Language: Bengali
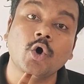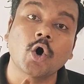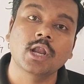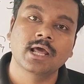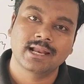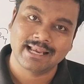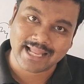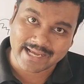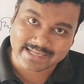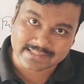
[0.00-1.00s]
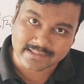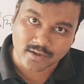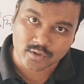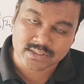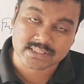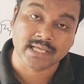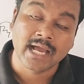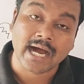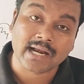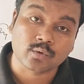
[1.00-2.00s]
নল লাগিয়ে দেওয়া হয়েছে
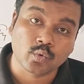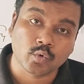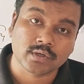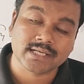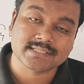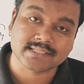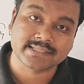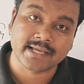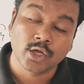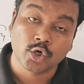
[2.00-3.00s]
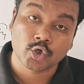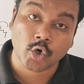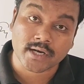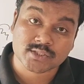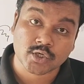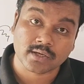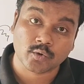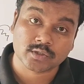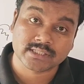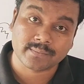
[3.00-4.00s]
আর কুকুরটা যাতে নড়াচড়া
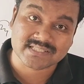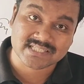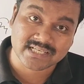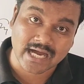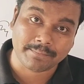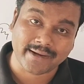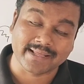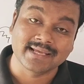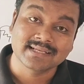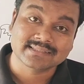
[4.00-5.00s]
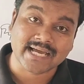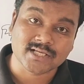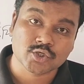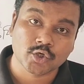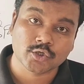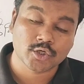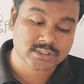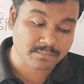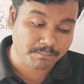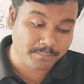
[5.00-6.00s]
করতে বেশি না পারে তাই জন্য কি
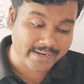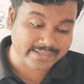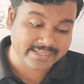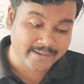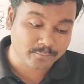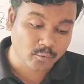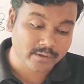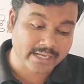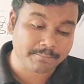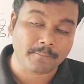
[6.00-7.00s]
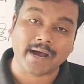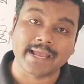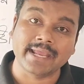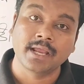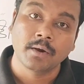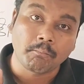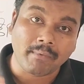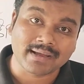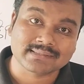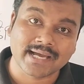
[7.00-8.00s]
হয়েছে পেটে বুকে পায়ে
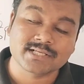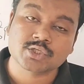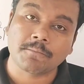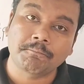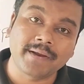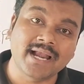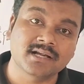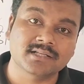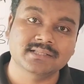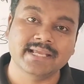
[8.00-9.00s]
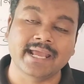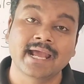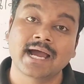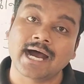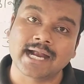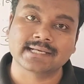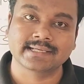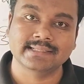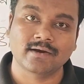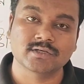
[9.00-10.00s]
মাথায় সব বেল্ট দিয়ে
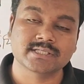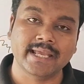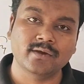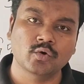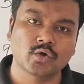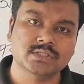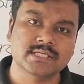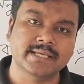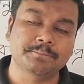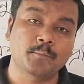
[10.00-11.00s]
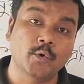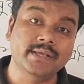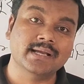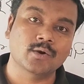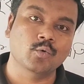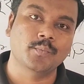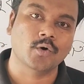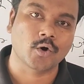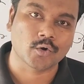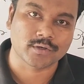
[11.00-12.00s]
আটকে দেওয়া হয়েছে এইগুলো হচ্ছে কি পরীক্ষার
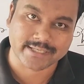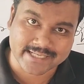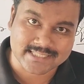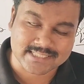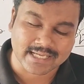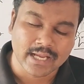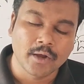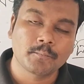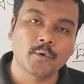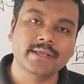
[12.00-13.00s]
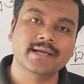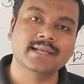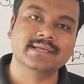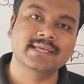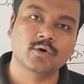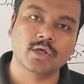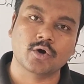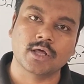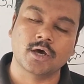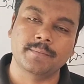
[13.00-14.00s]
উপকরণ ঠিক আছে পরীক্ষাটা কি করে
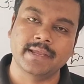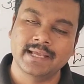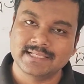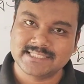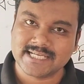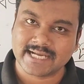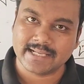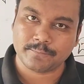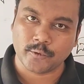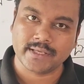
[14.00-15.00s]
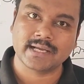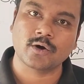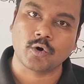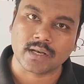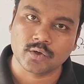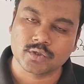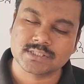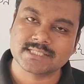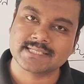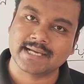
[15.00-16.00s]
করা হবে যেখানে পরীক্ষা করানো
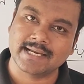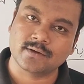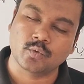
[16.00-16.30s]
হচ্ছে সেখানে